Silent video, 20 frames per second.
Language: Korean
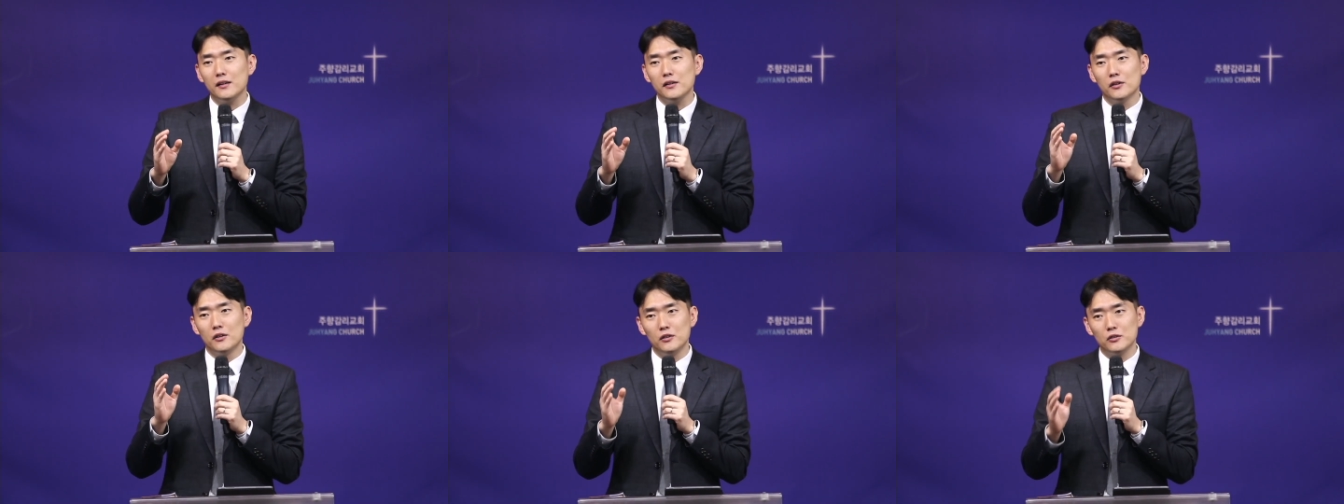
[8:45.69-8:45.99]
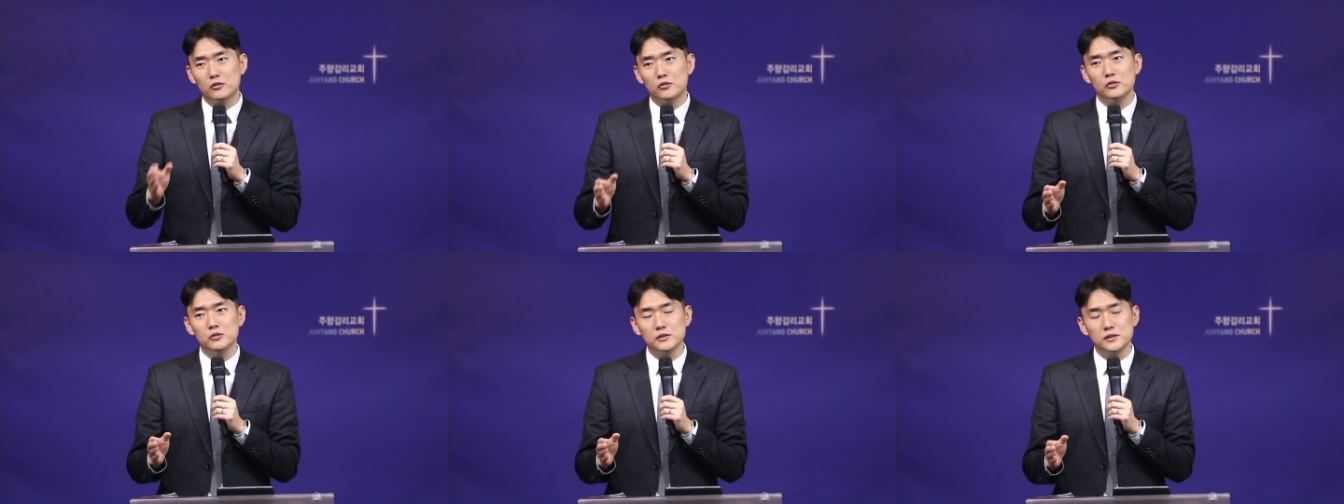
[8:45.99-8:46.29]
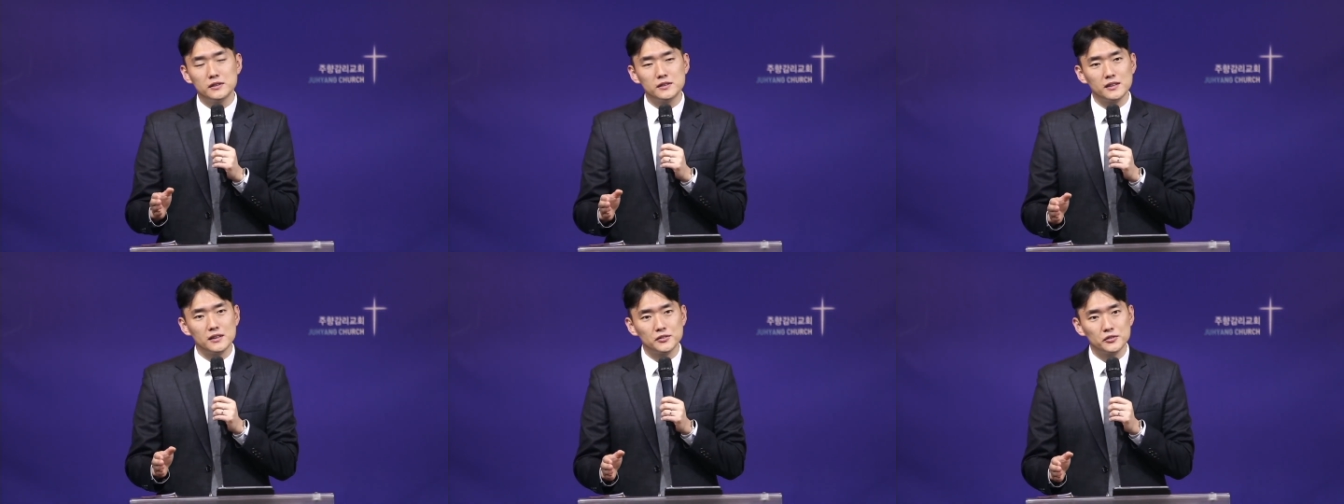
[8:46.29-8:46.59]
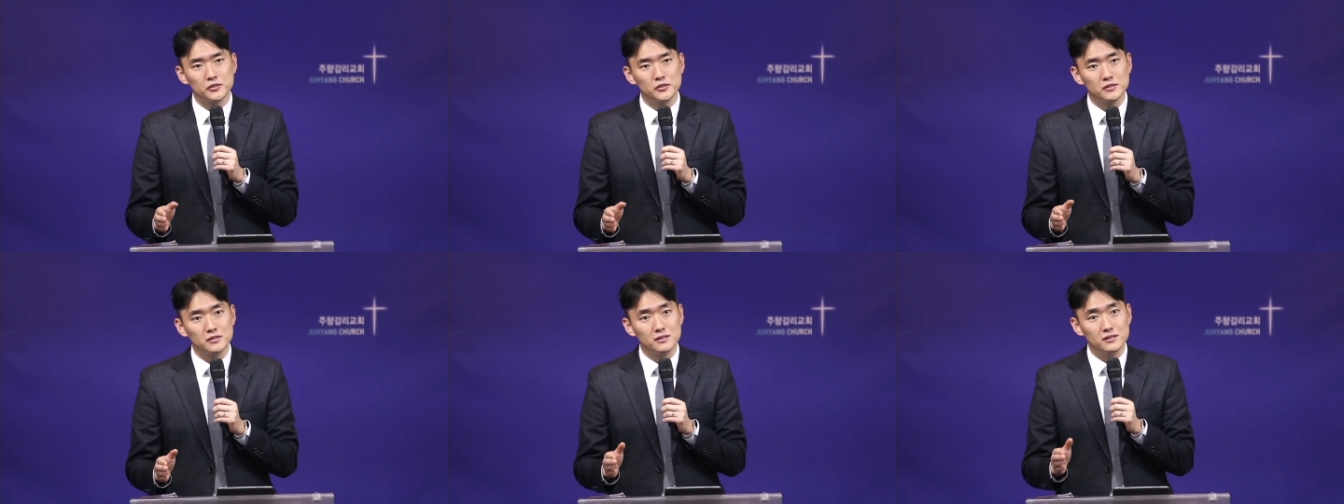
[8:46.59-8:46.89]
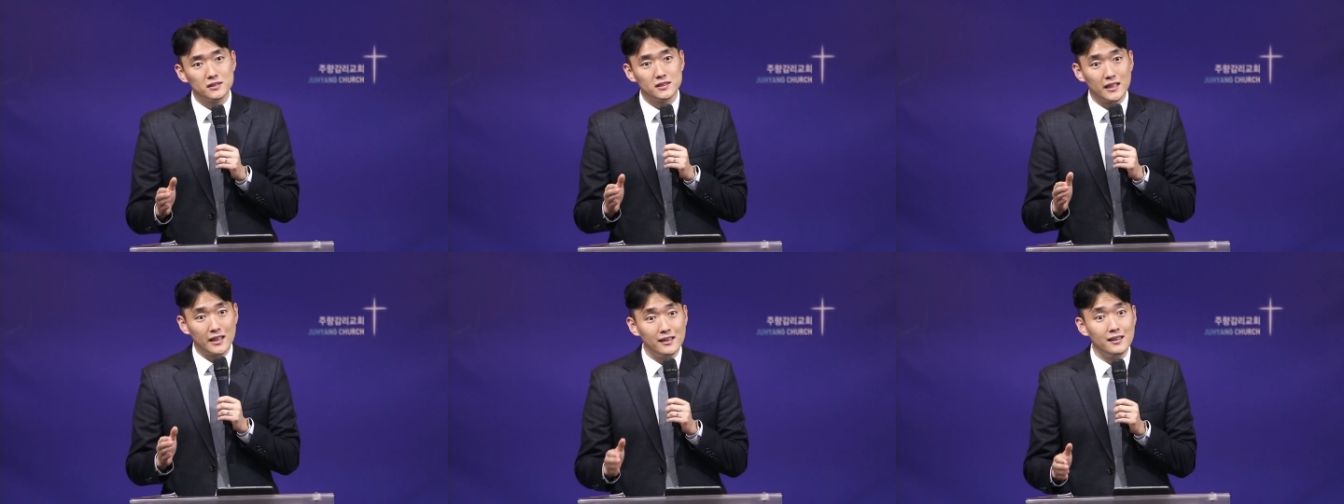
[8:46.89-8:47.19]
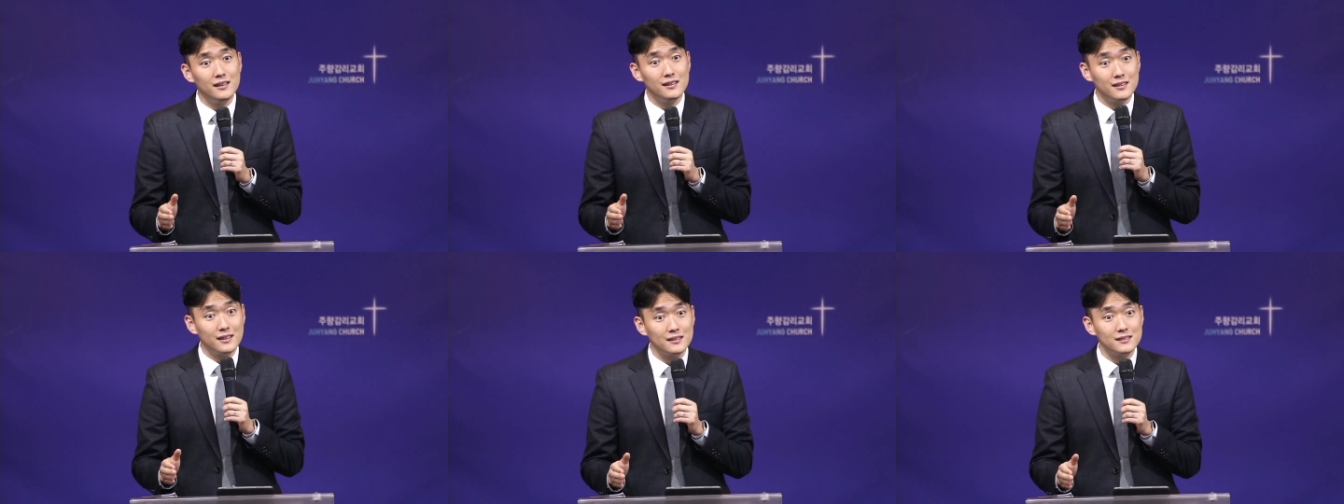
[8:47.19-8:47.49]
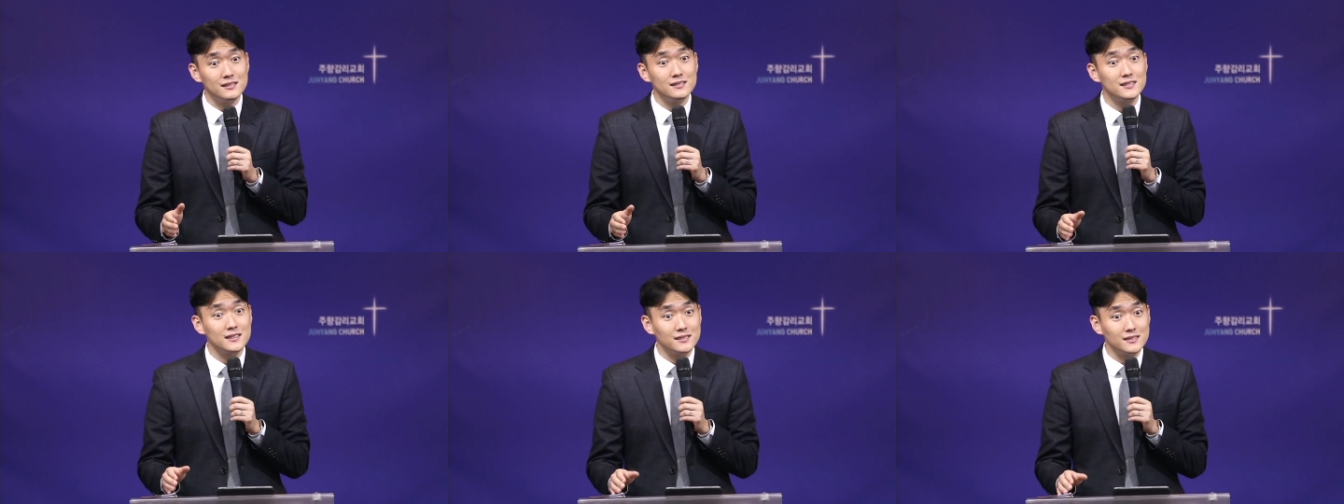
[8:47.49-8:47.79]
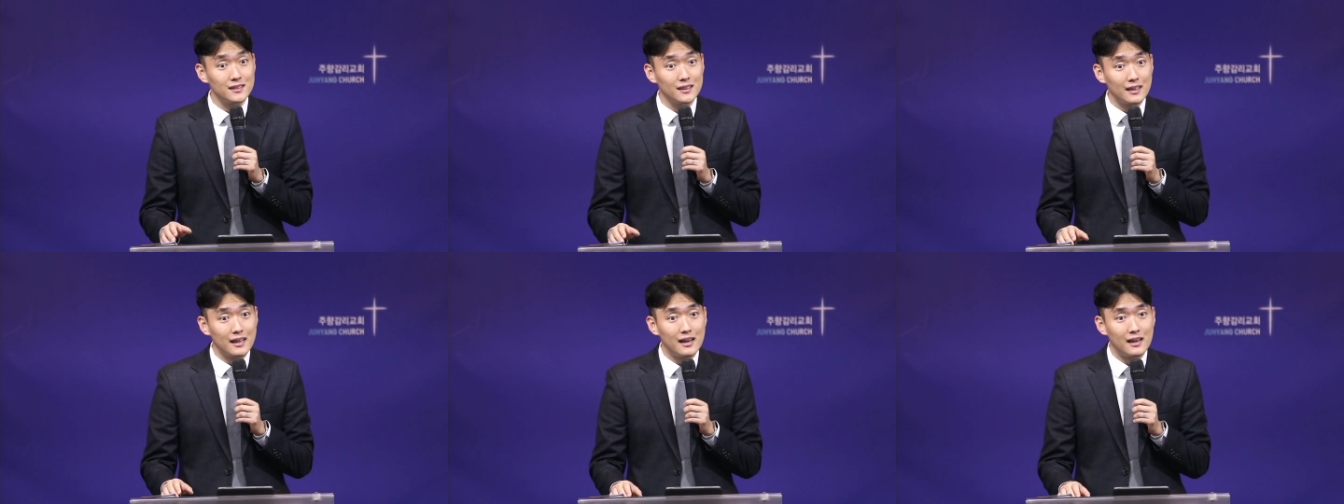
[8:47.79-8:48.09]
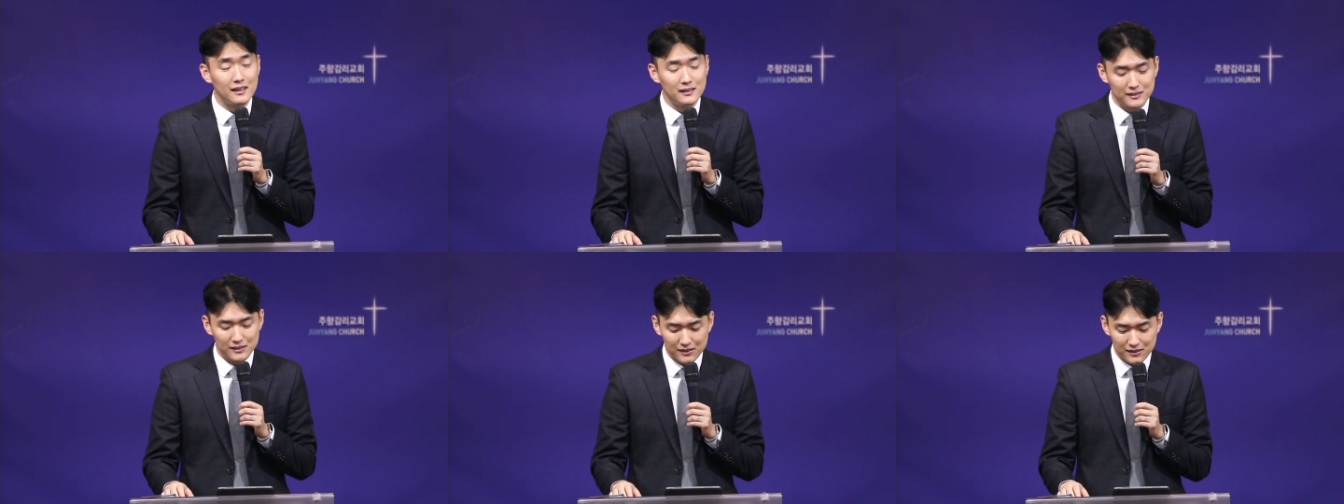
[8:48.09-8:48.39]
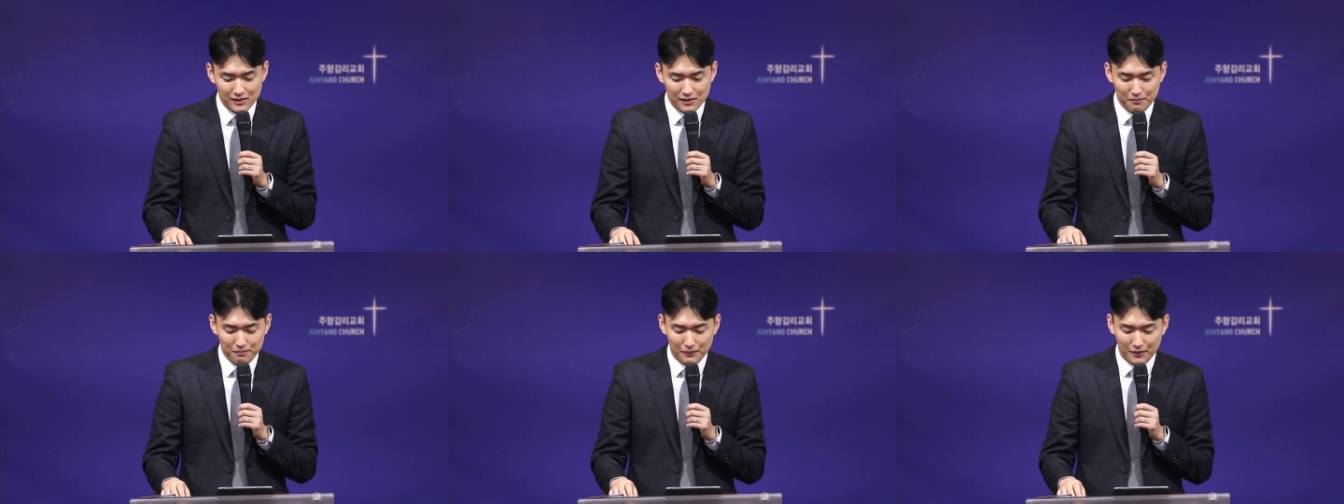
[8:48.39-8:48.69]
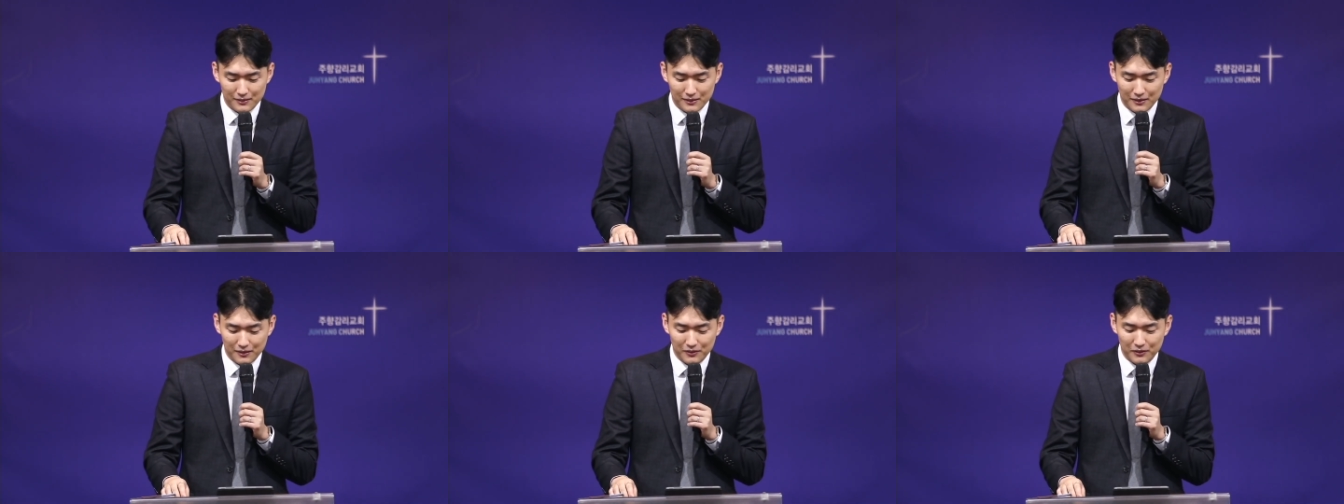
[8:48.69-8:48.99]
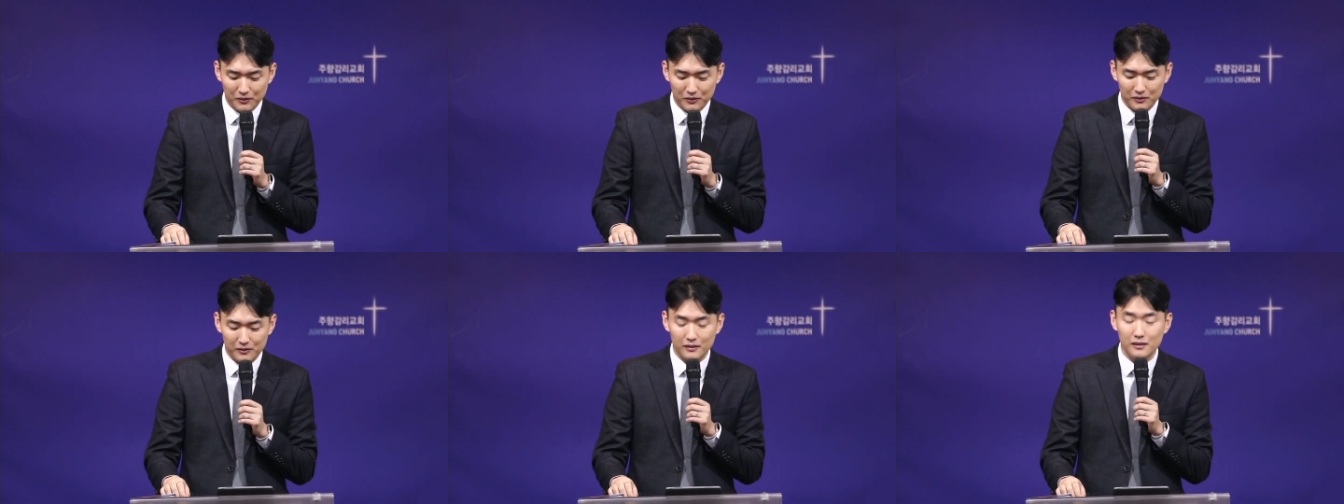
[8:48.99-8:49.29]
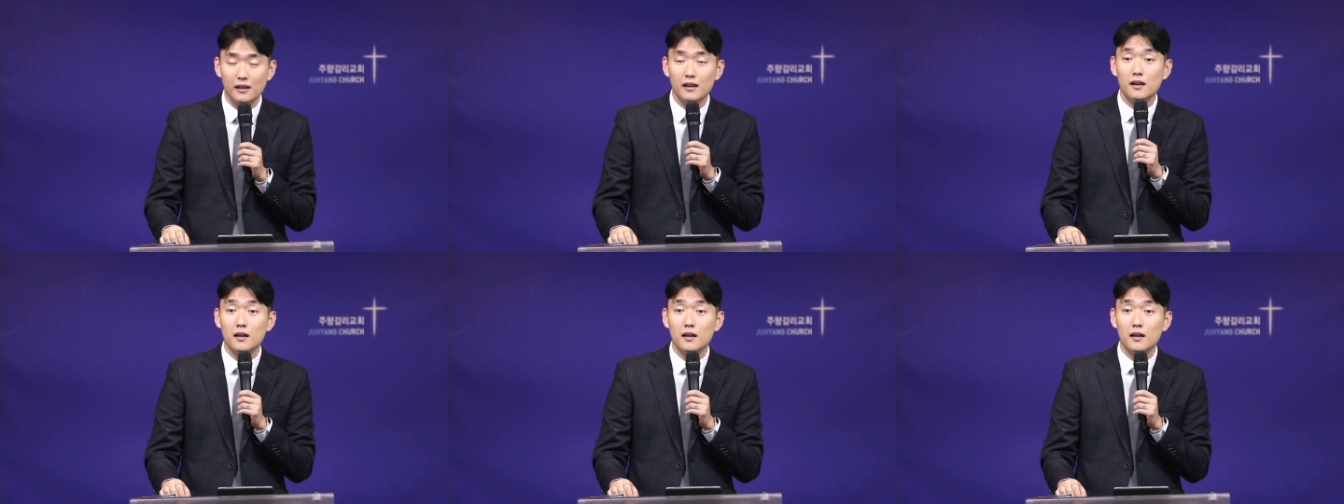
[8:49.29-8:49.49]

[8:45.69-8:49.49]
열두 제자 중 제일 가는 제자라 칭함받았던